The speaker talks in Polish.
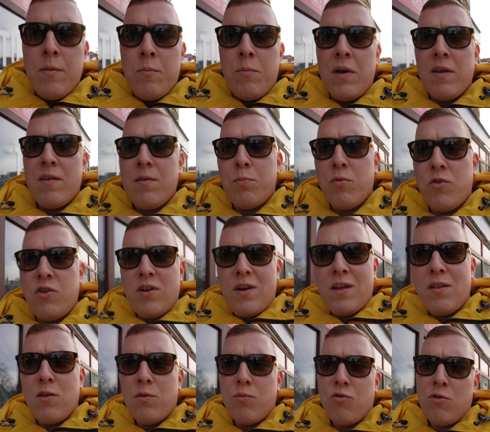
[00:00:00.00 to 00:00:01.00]

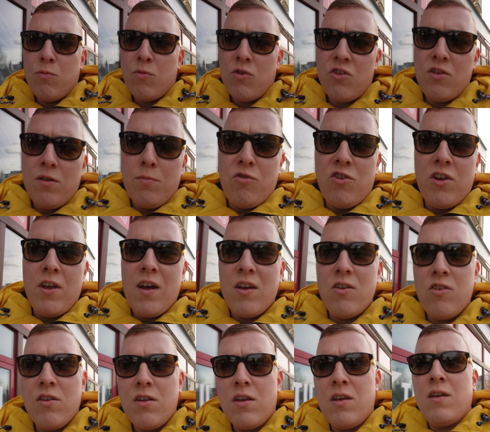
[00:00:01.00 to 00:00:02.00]
Bezpośrednio przy Moście
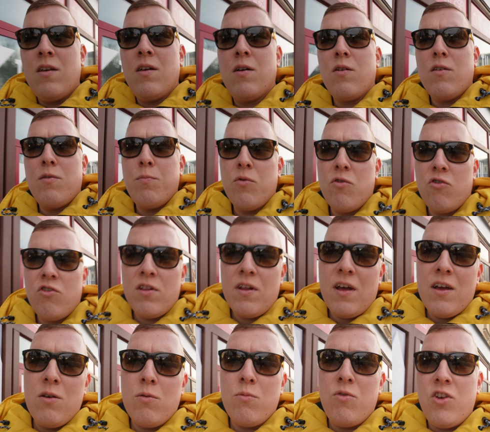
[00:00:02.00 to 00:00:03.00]
Przyjaźni
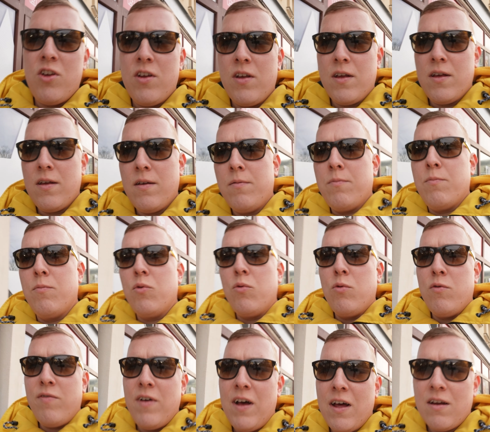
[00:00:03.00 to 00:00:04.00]
rozpoczynają się
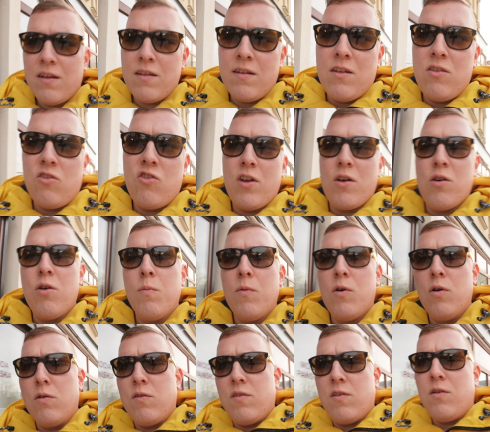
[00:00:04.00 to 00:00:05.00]
bulwary nad rzeką
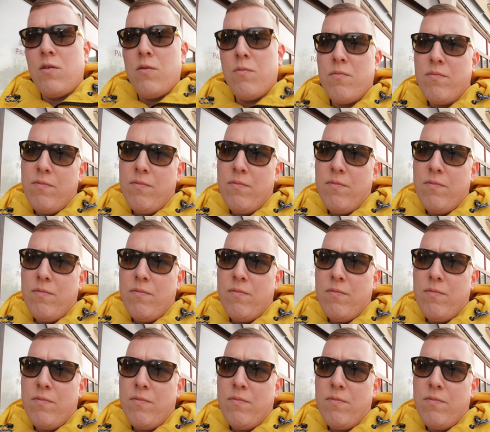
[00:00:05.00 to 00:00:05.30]
Olzą,